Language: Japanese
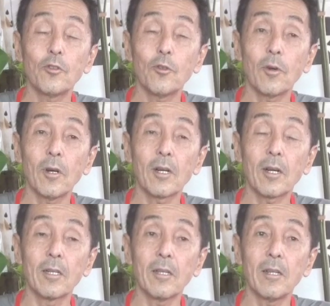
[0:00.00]
傷が
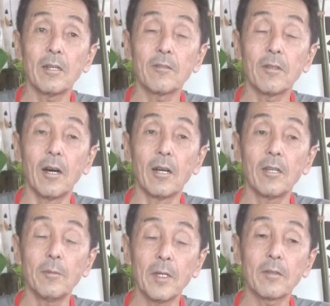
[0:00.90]
必ずあ
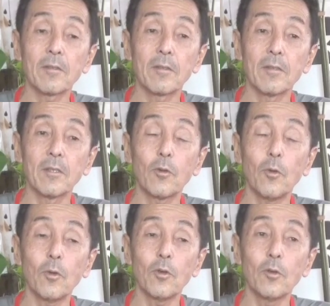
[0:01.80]
ります。で、
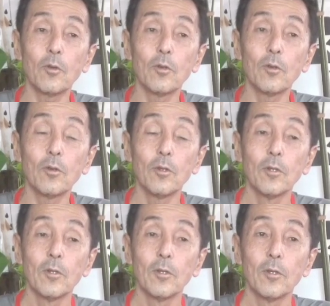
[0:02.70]
そういう
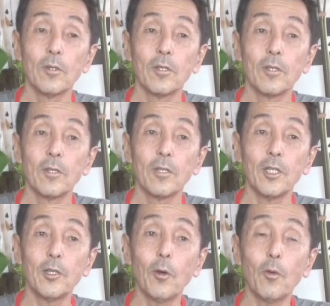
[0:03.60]

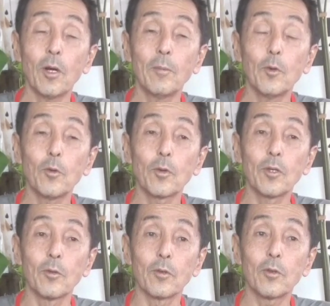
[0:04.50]
批評家もどき
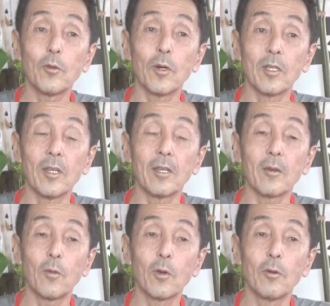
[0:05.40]
の人はね、
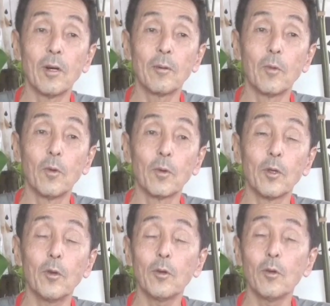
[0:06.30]
これはもうい
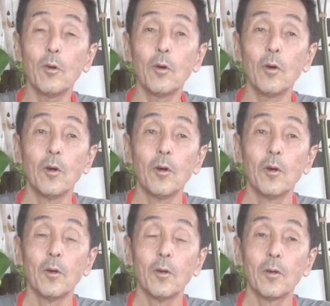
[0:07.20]
ろいろ
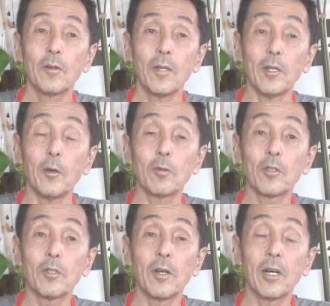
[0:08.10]
日本
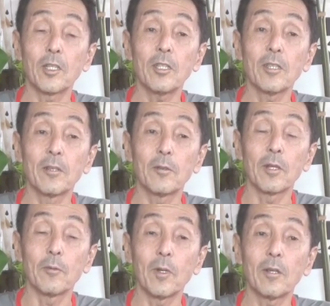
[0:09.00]
人の恥になる
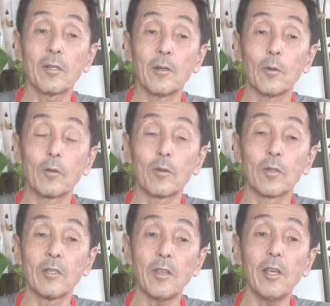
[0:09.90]
だのなんだのって言っ
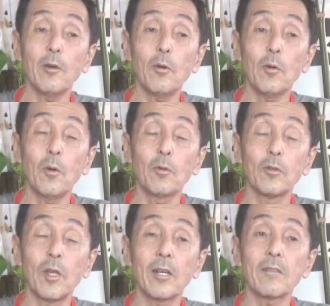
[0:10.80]
て正論を
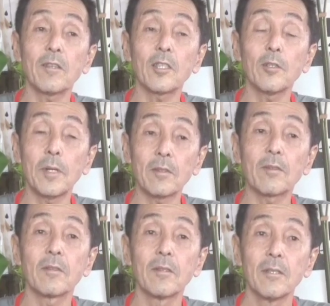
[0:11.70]
振りかざします、